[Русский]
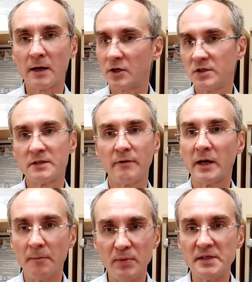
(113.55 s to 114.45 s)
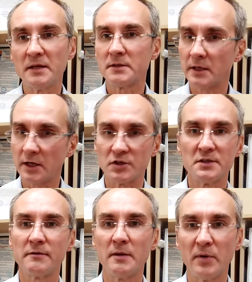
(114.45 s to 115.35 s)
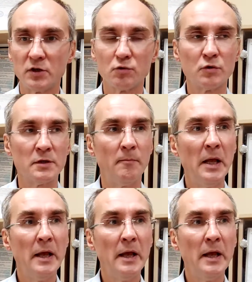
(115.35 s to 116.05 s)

каждый своей компетенцией, каждый своим ресурсом,